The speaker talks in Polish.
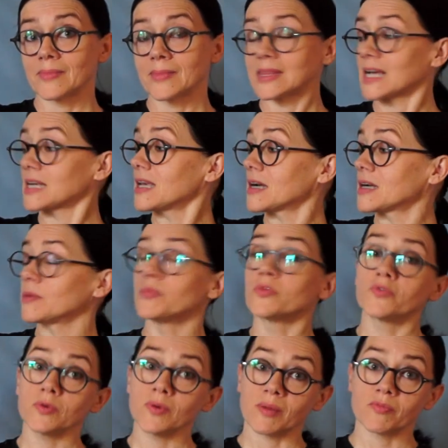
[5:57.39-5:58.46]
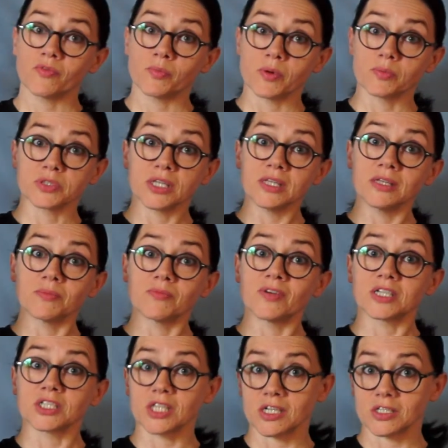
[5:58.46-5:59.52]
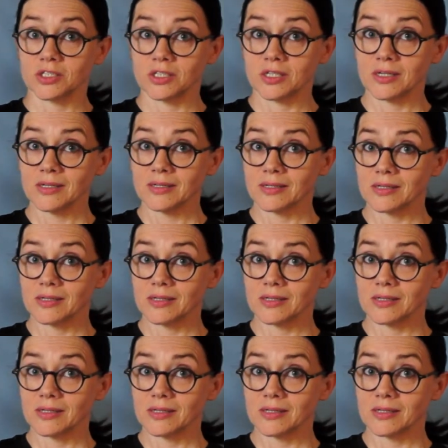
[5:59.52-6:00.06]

Tak jak mówiłam w poprzednim warsztacie,